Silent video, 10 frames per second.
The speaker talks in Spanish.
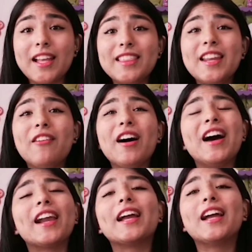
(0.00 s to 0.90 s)
El
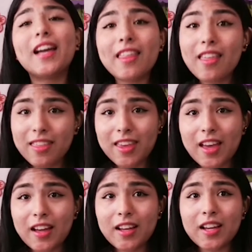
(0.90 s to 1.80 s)
trabajar cada
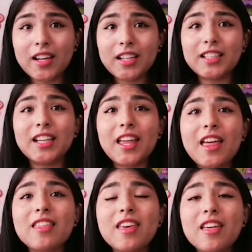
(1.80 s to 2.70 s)
día,
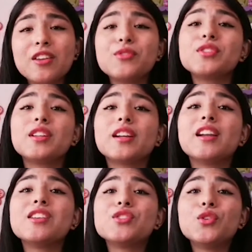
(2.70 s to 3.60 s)
cada día de nuestra
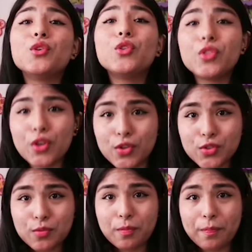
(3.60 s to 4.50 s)
relación con
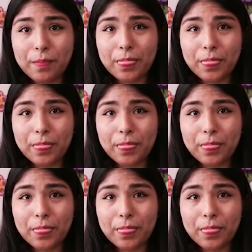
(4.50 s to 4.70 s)
Dios.